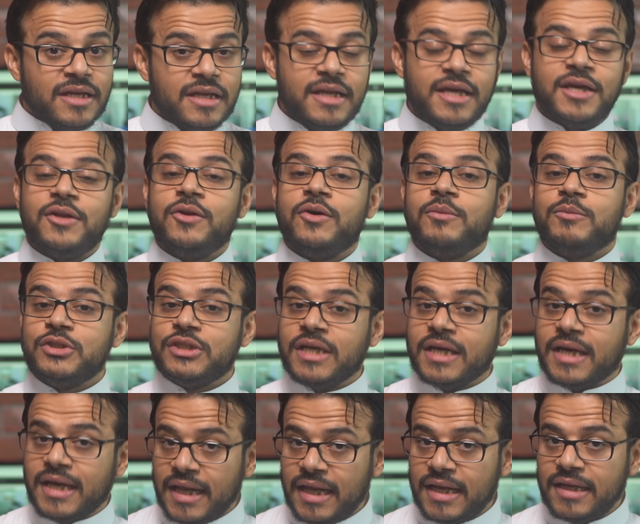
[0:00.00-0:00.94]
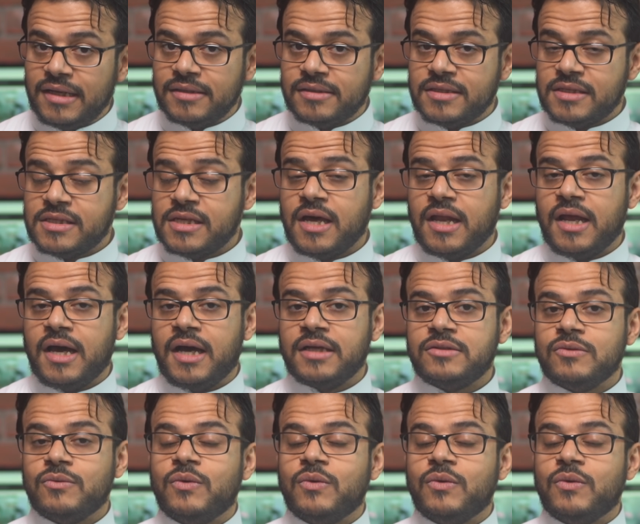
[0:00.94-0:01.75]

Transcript: لانه مشغلين الاتصالات